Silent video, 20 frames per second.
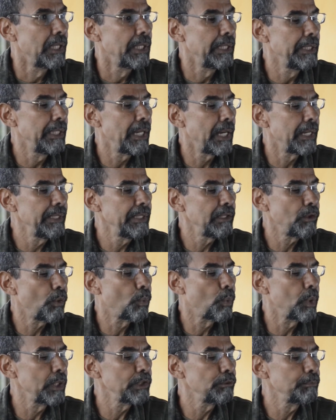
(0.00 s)
E aí,
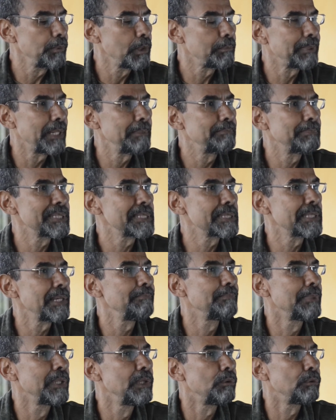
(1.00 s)
quando meu pai
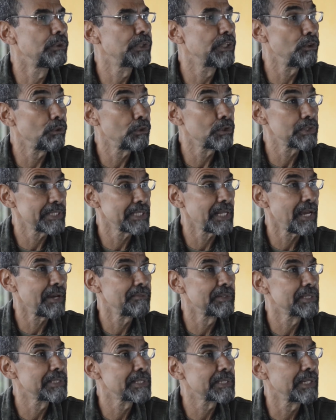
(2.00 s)
percebeu que eu
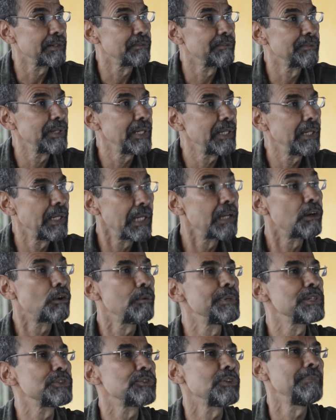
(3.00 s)
gostava de escrever, ele
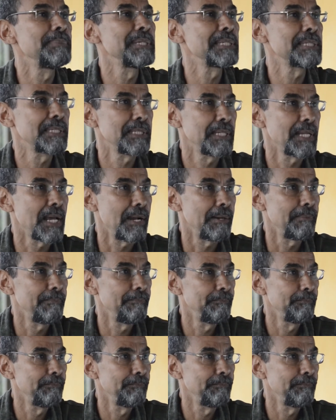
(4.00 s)
começou a me ensinar.